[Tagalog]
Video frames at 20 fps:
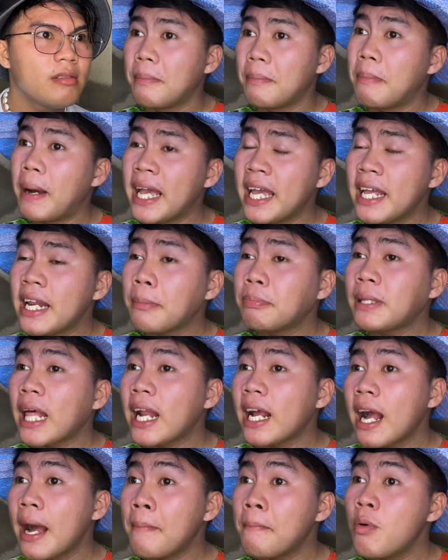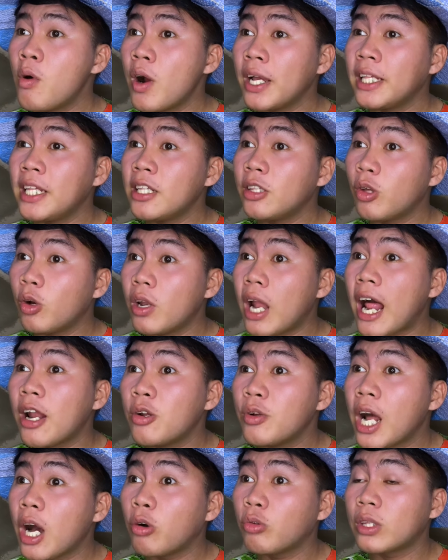Mahirap talaga ang buhay dito lalo
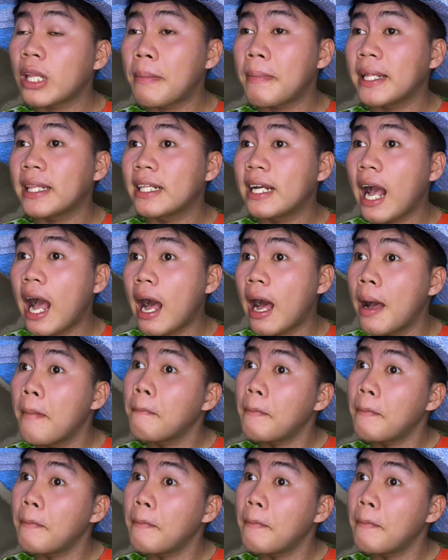na kung tamad ka.